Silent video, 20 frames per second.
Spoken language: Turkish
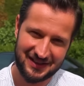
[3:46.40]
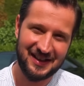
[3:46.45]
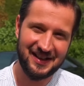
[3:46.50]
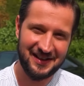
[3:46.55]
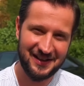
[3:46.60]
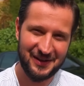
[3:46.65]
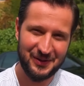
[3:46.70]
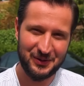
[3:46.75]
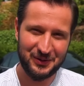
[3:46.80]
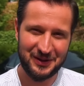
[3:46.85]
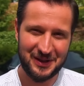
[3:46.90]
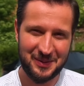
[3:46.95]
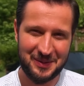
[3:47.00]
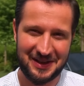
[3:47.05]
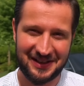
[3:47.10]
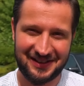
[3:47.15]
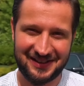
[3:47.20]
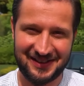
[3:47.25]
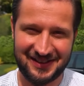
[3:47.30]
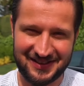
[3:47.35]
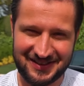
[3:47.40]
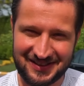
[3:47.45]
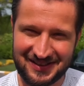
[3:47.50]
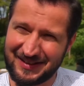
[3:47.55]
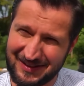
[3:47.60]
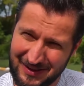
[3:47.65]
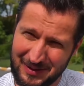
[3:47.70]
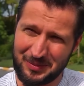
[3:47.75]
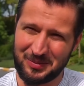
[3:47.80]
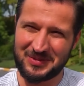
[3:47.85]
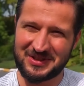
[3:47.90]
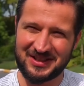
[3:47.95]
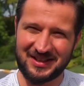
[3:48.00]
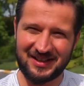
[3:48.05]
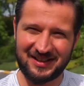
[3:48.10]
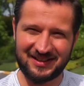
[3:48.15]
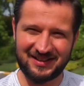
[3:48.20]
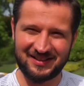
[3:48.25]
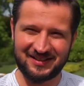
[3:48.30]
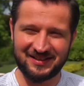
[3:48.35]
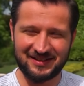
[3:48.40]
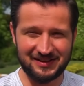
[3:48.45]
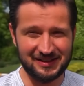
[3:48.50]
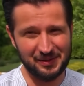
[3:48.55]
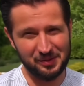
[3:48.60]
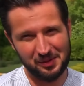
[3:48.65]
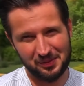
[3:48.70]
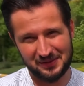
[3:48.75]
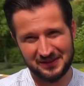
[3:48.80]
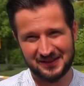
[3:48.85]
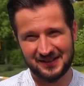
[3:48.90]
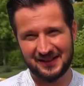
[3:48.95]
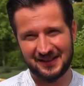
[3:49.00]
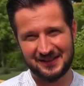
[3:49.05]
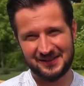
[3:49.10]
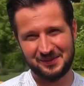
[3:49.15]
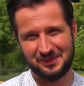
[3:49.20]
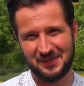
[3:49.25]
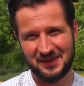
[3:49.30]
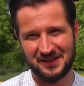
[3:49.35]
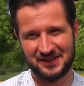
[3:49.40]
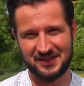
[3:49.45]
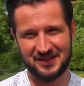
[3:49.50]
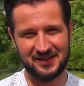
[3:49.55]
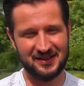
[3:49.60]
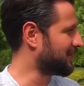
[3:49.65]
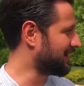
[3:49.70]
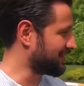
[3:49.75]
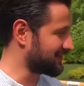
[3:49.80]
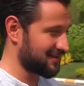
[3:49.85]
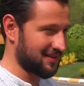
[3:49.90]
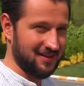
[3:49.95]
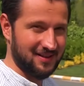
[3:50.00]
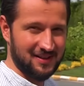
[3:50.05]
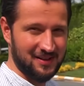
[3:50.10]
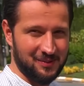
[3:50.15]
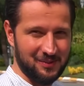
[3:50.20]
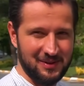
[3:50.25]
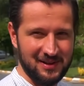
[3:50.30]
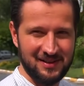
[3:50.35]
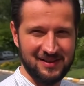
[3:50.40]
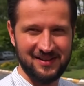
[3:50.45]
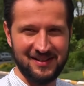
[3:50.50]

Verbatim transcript: sahneye onu da bekleriz. Değil mi Şakir? Dememiz lazım bence. Baksana araba.